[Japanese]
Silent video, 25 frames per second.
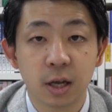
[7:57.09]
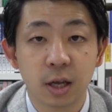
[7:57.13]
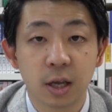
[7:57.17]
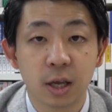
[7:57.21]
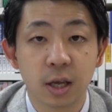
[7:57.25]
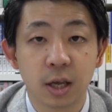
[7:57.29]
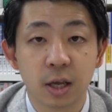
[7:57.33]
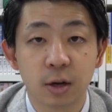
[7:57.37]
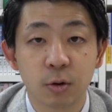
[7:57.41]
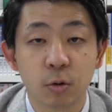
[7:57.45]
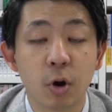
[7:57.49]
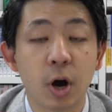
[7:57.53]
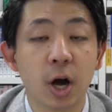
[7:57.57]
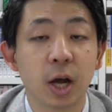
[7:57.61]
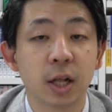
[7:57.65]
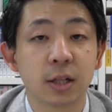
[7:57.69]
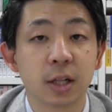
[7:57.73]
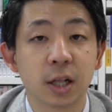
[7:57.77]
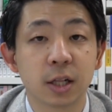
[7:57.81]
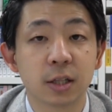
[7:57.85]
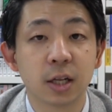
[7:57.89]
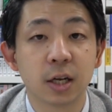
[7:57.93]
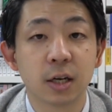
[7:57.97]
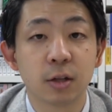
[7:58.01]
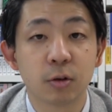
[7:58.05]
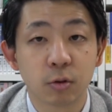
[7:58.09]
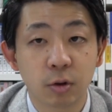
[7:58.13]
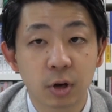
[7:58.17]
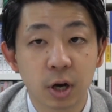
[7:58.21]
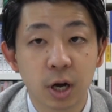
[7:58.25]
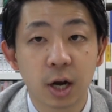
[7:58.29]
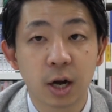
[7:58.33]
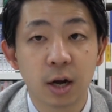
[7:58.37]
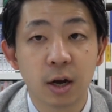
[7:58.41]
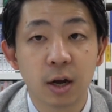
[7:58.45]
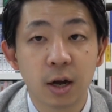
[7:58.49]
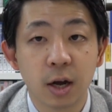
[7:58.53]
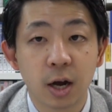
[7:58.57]
えー、ご飯だったりと
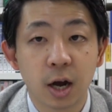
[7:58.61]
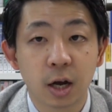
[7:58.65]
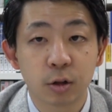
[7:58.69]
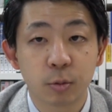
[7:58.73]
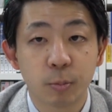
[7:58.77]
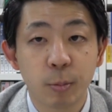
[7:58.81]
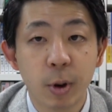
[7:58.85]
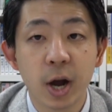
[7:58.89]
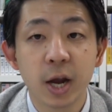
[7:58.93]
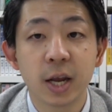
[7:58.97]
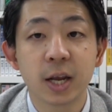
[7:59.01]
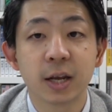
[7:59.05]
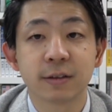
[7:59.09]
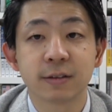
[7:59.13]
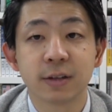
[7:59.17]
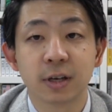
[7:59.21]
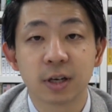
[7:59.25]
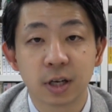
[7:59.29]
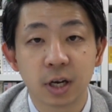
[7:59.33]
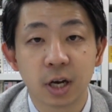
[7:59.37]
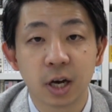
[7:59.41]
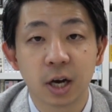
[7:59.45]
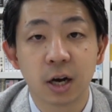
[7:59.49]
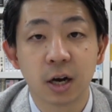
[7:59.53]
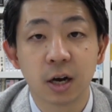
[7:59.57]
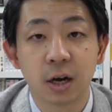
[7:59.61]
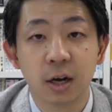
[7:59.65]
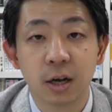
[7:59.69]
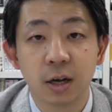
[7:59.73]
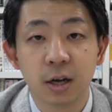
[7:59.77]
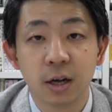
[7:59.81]
かあとパン屋さんが